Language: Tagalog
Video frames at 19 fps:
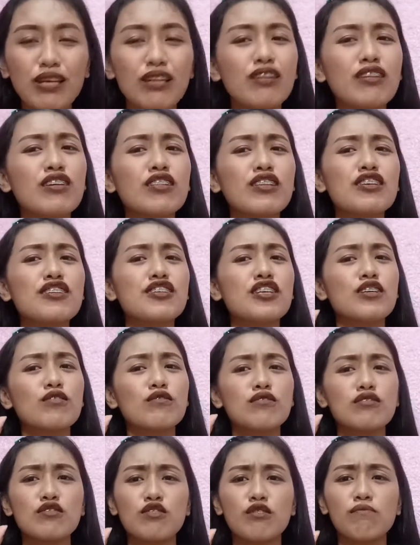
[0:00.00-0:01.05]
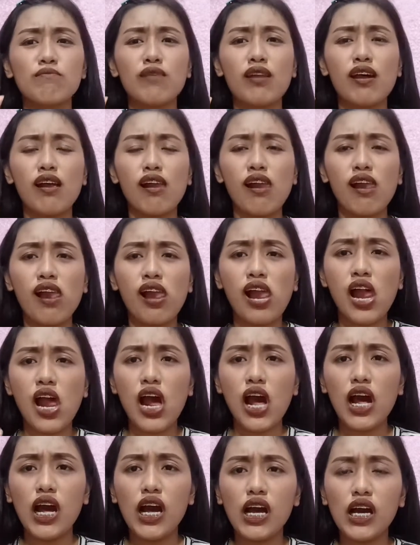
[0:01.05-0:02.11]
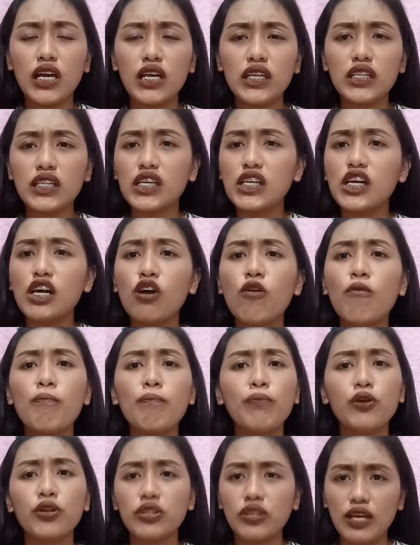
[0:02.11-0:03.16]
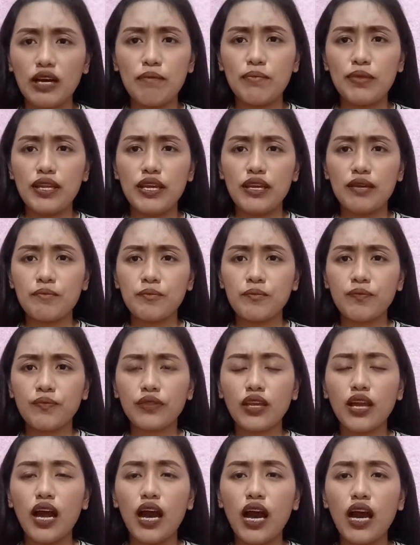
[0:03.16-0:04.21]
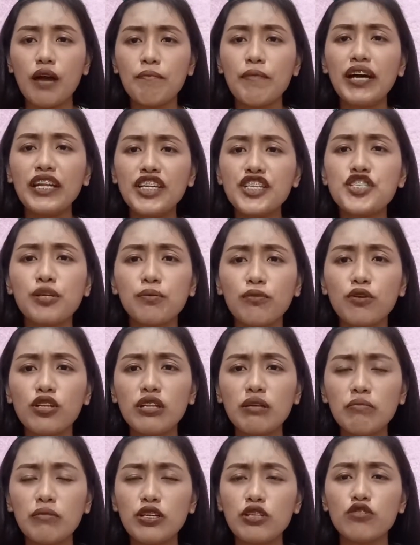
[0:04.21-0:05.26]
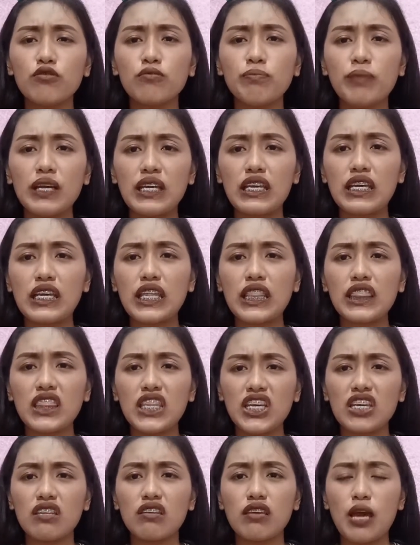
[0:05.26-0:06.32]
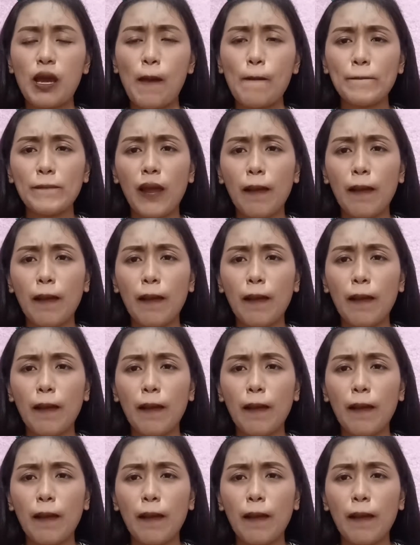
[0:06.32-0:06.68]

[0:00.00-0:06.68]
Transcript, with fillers: Pero hindi siya yung sobrang uh, hindi ka komportable. Uh, manageable naman yung pagiging thick niya.